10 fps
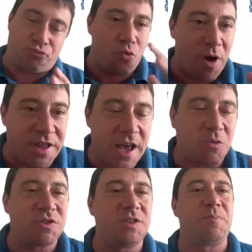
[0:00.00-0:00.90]
de
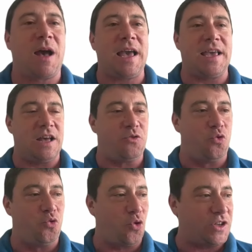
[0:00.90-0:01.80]
manière aussi pareille, hein,
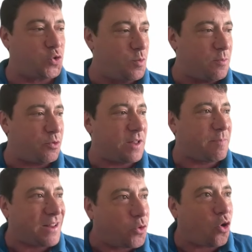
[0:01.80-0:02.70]
de, résumer, peut-être
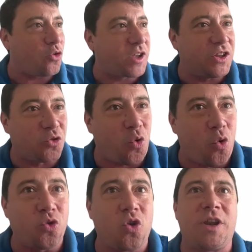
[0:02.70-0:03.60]
pas de rentrer
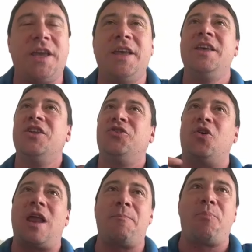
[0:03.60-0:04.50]
trop dans, les,
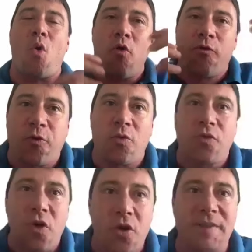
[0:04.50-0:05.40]
dans la
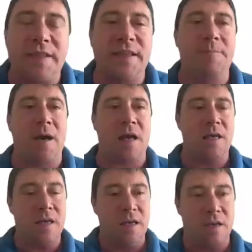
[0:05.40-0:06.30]
profondeur des débats
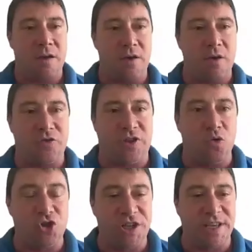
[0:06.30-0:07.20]
euh,
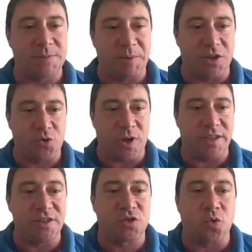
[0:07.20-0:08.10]
théologiques et spirituels
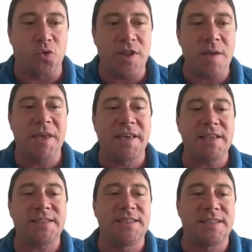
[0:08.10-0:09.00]
qui se sont donnés, mais
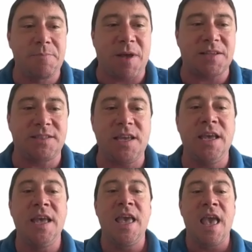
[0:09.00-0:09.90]
qu'est-ce qui s'est passé